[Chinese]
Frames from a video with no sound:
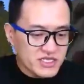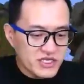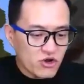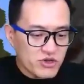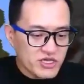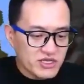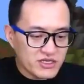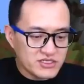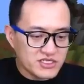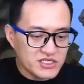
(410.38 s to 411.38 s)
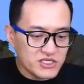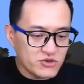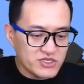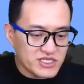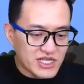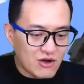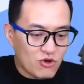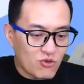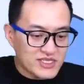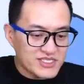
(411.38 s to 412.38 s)
O E。这个 O E 在打我！
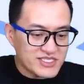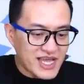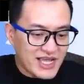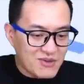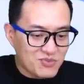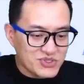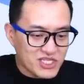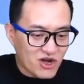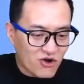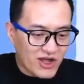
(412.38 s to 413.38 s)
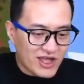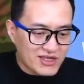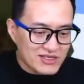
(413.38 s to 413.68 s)
哇，一剑干不掉哎，